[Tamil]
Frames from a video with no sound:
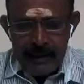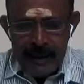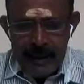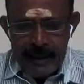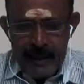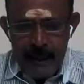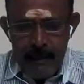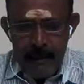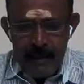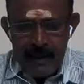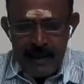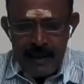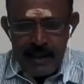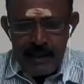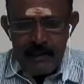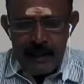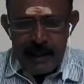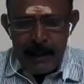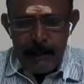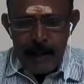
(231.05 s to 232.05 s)
எட்டாம் இடத்த
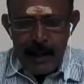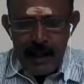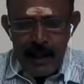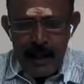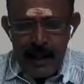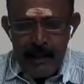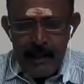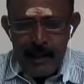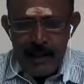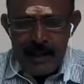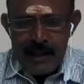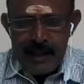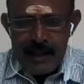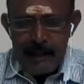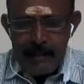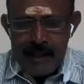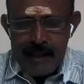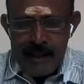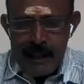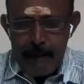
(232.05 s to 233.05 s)
அதிபதி பன்னெண்டாம் இடத்த
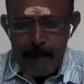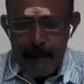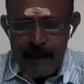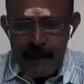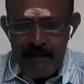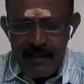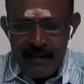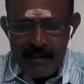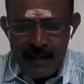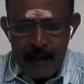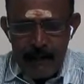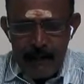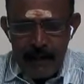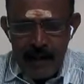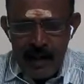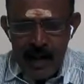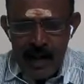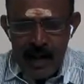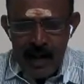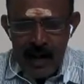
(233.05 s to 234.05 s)
அதிபதிகள் பரிவர்த்தனை
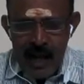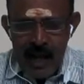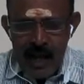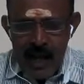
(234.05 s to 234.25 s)
பெற்றால்